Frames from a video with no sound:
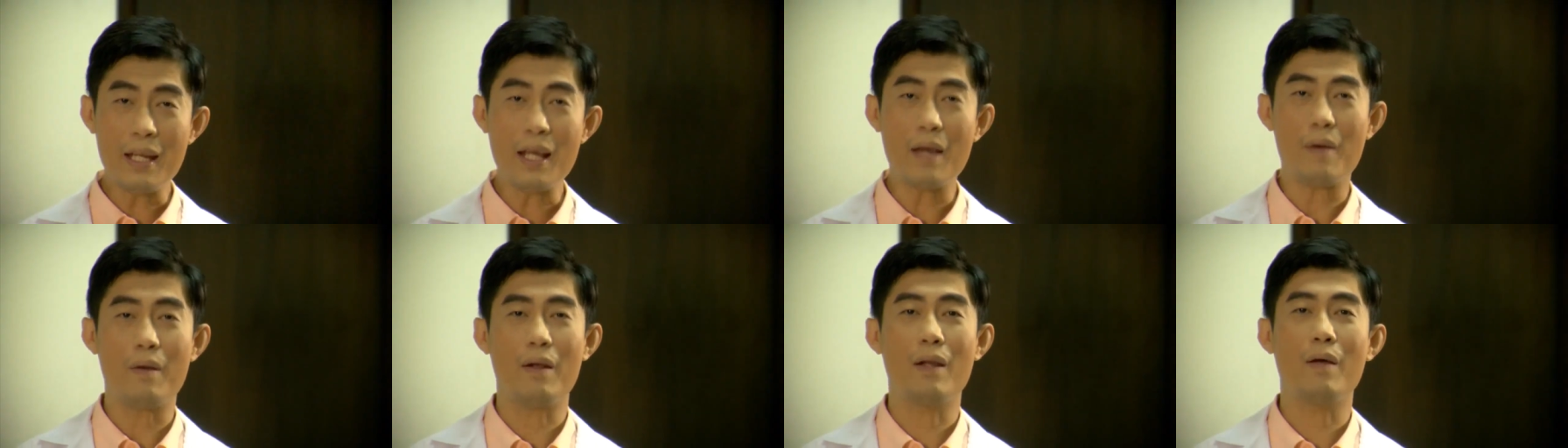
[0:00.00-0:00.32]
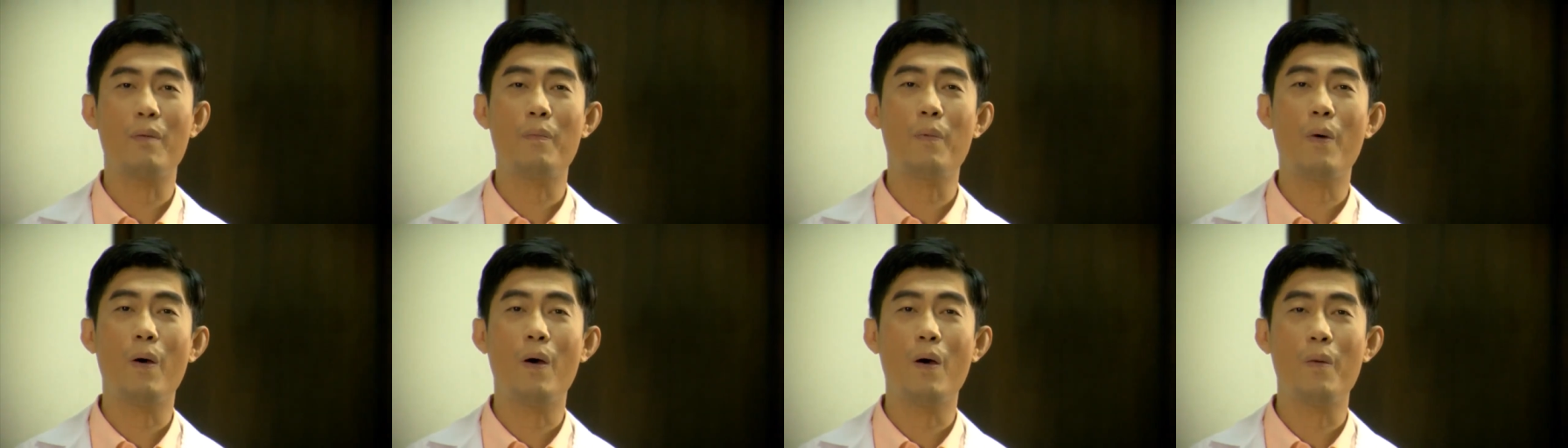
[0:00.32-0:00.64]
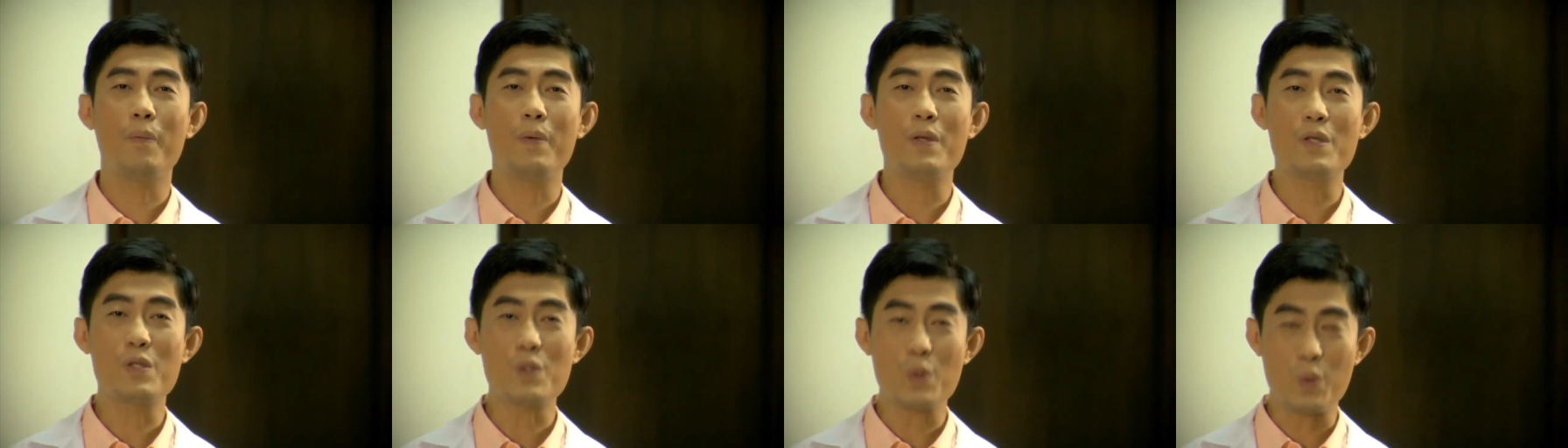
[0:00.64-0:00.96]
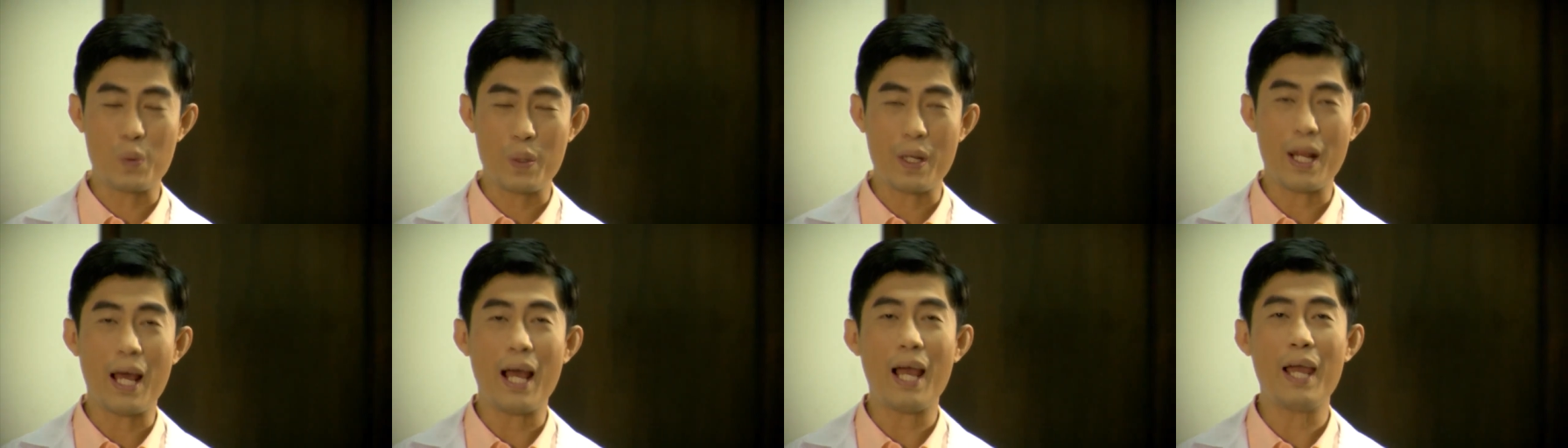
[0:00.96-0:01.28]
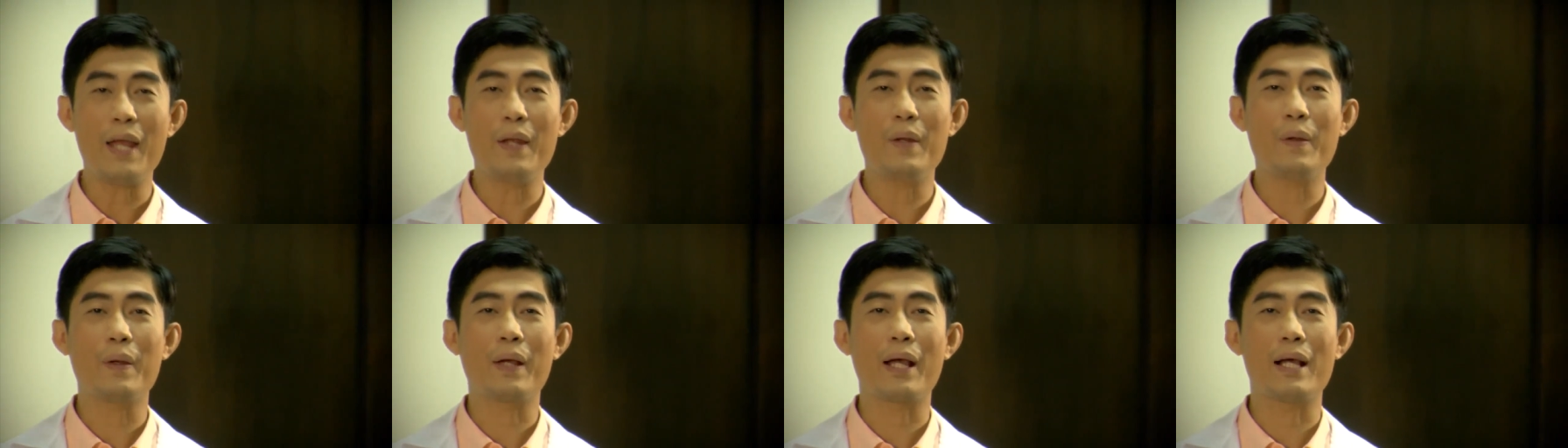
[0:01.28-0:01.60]
นนี้เนี่ยเราพอพิสูจน์
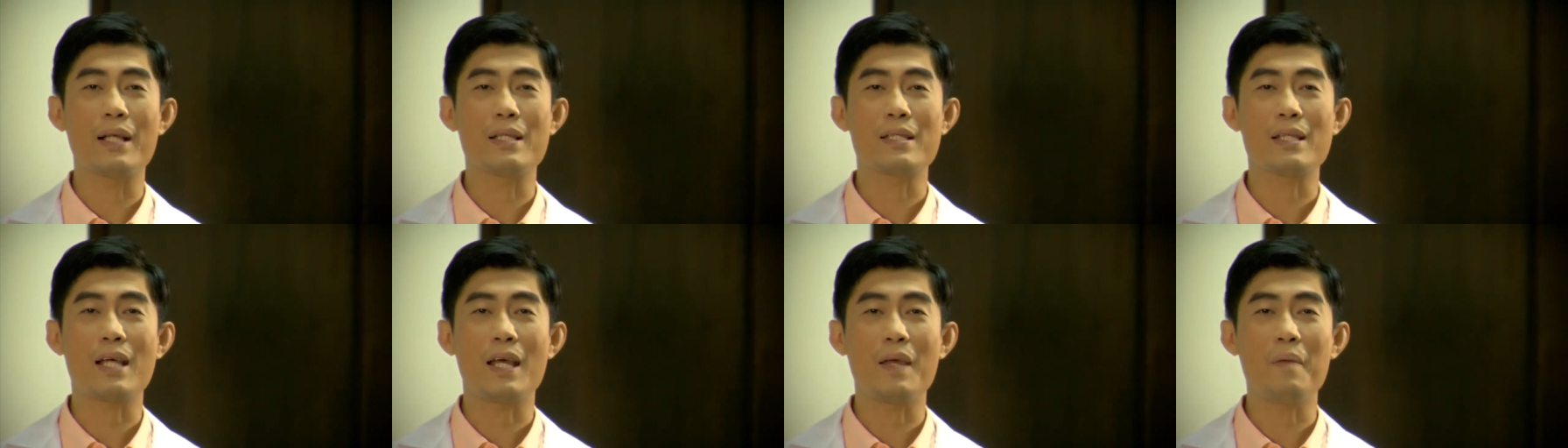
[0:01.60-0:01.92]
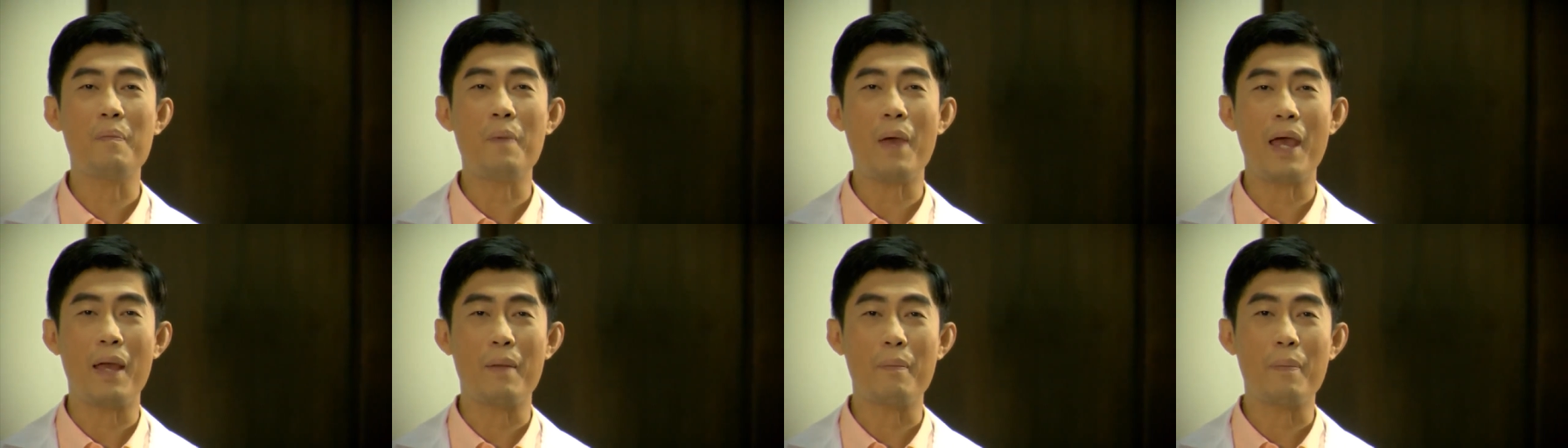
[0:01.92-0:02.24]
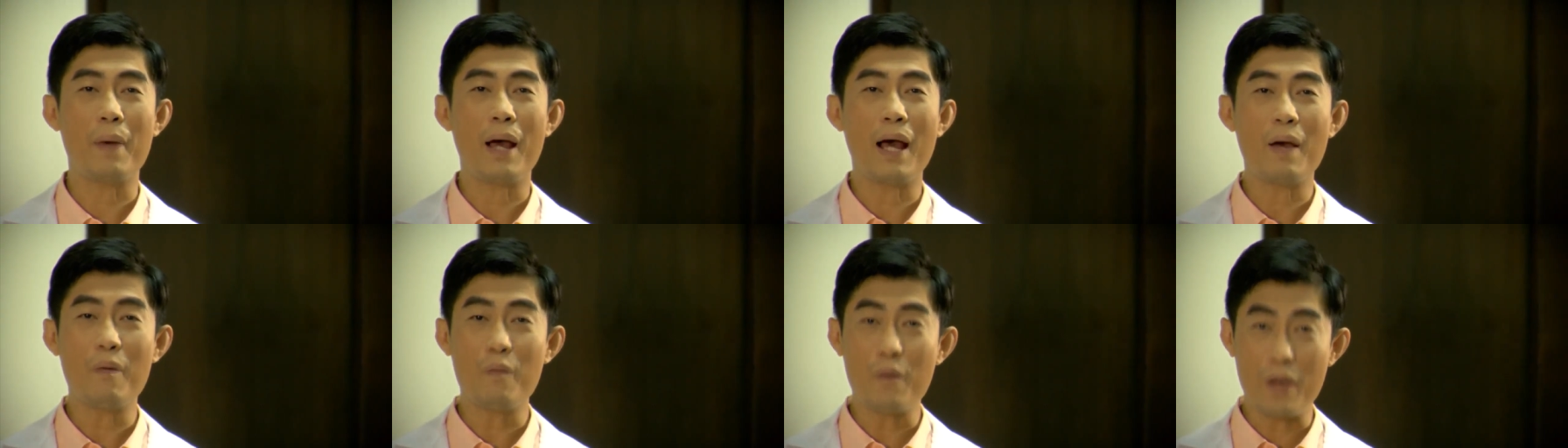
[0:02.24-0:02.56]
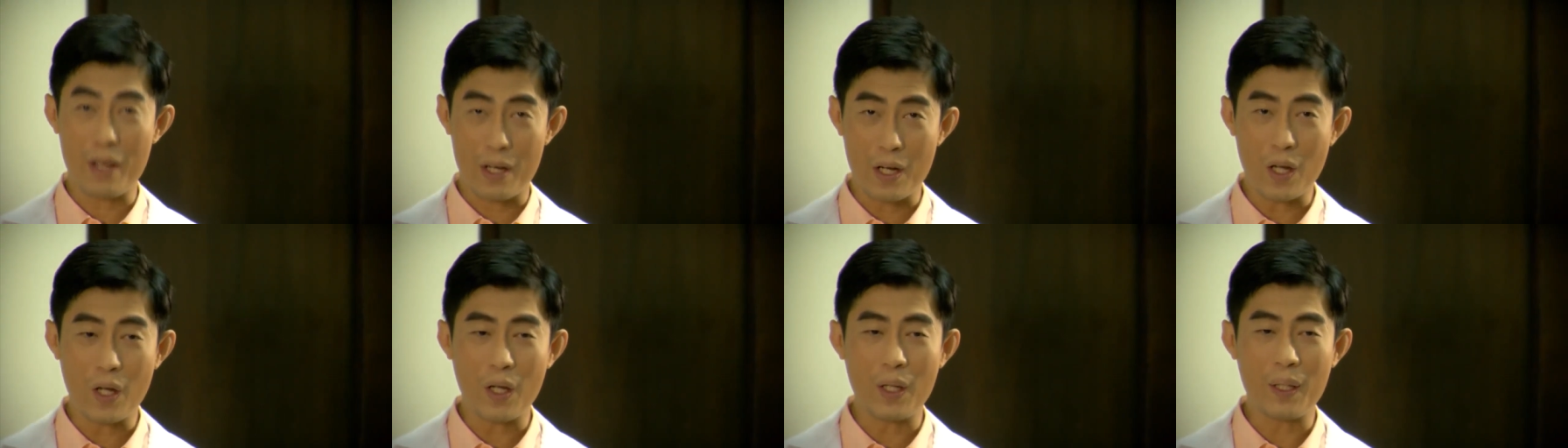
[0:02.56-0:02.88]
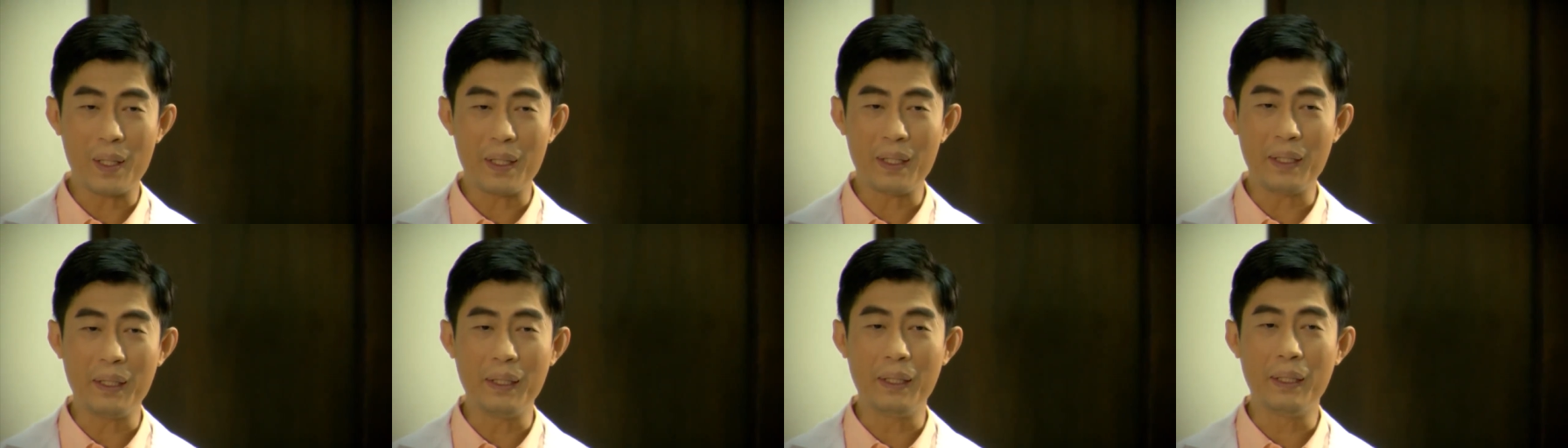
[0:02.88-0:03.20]
ได้โดยการใช้แผนภาพเวนอ
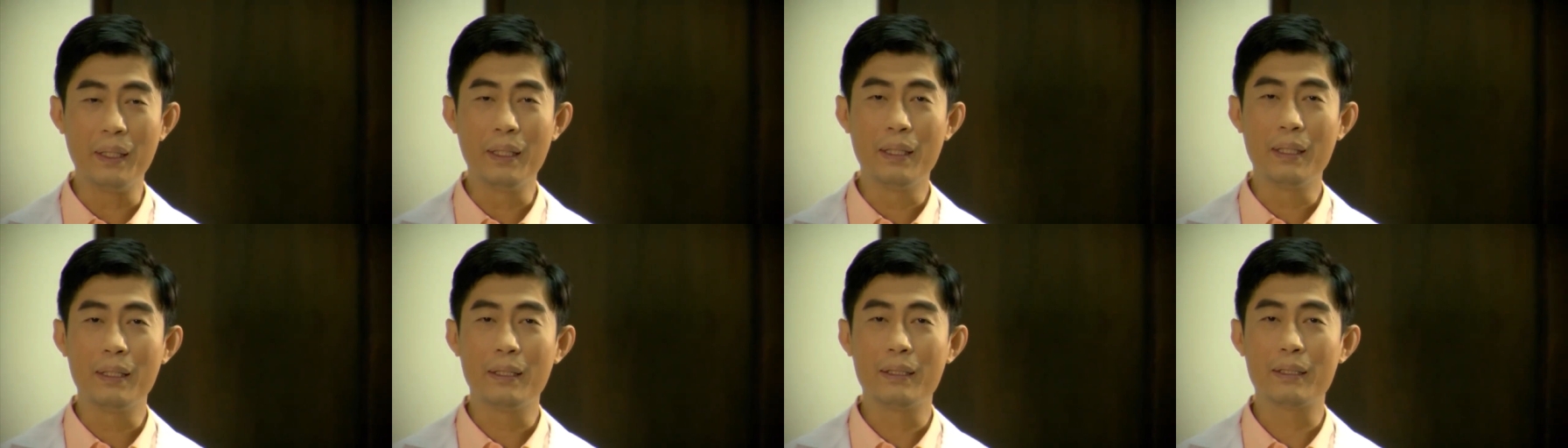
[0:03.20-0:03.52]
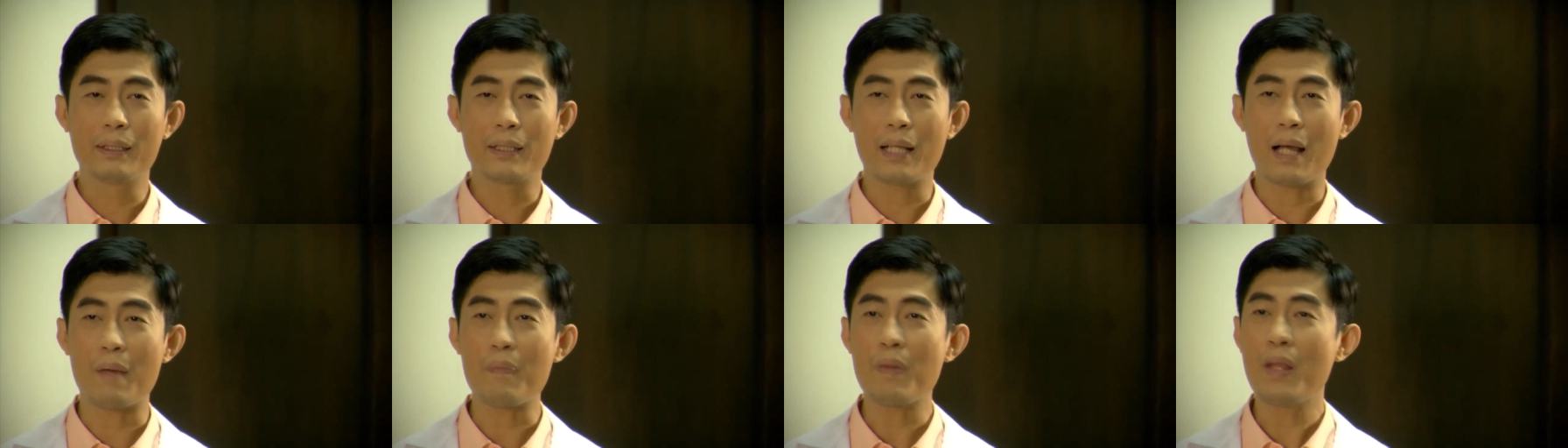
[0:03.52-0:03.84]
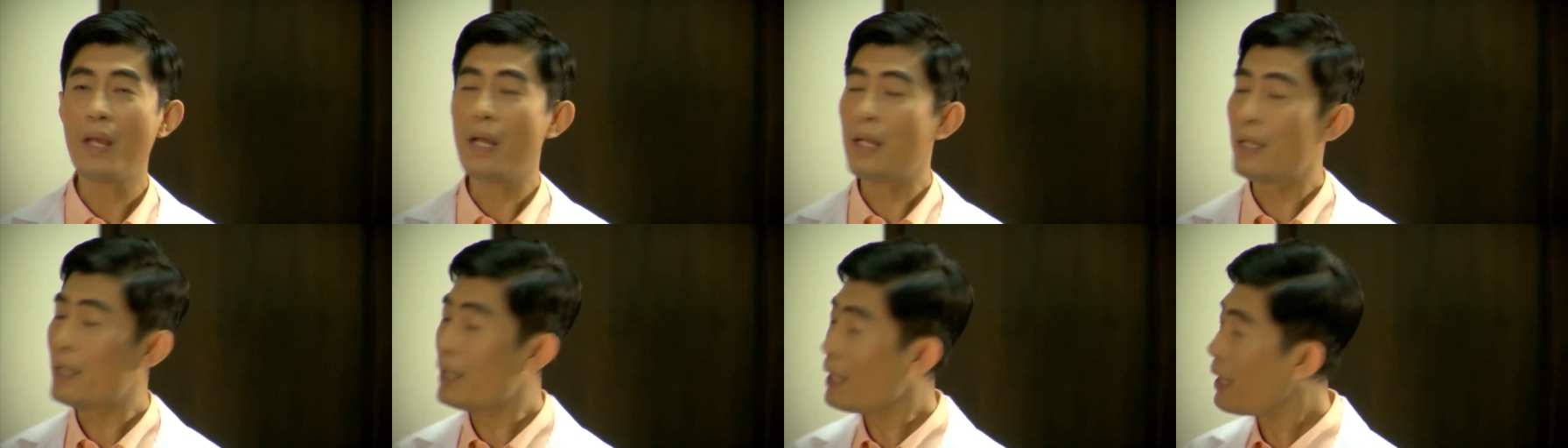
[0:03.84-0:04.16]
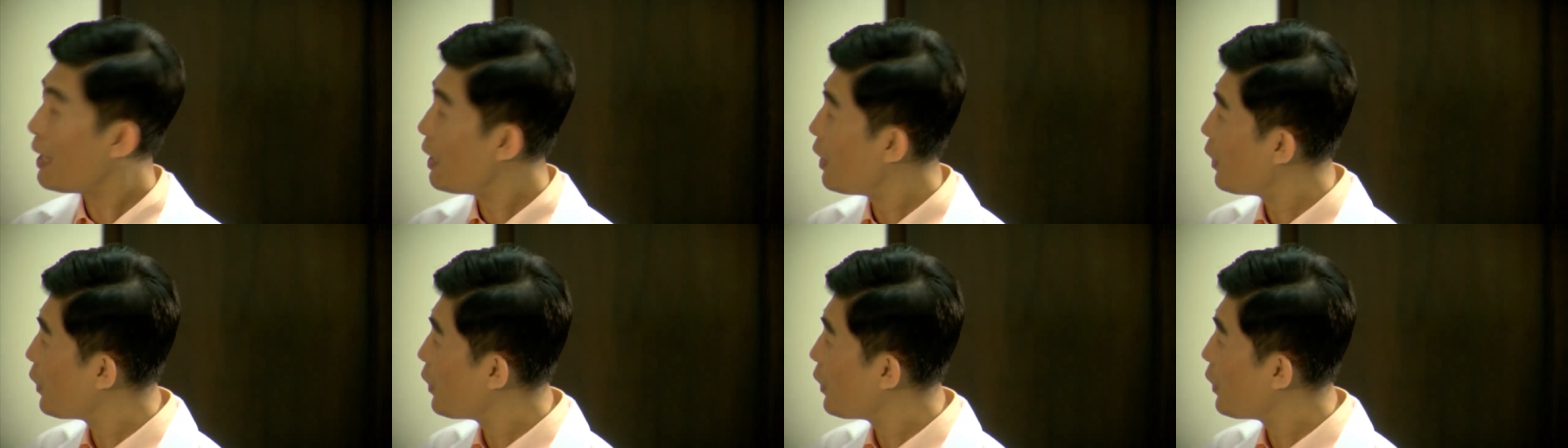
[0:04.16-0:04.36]
อยเลอร์นะครับนั